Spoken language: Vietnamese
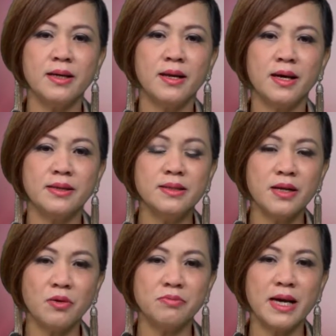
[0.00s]
là nước
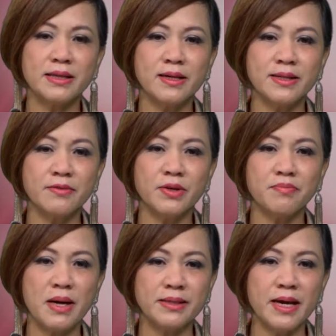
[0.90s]
ông đang cân nhắc
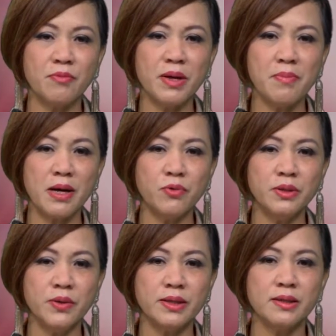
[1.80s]
việc bàn giao máy bay
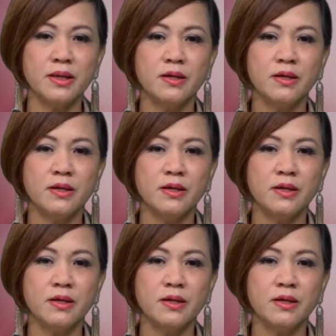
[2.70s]
huấn luyện